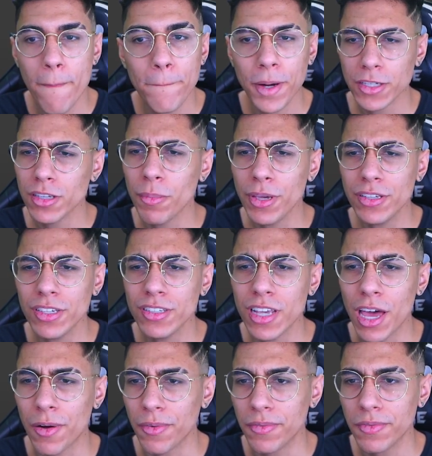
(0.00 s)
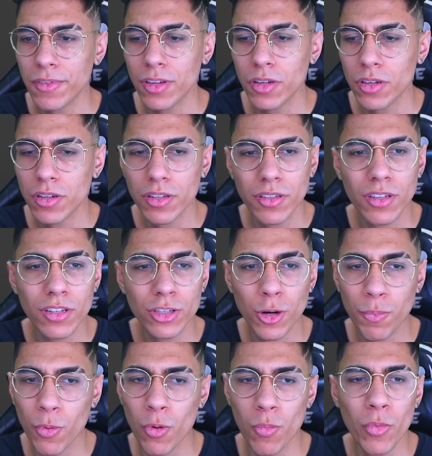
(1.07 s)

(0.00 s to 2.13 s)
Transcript: pra ser bem sincero, tipo,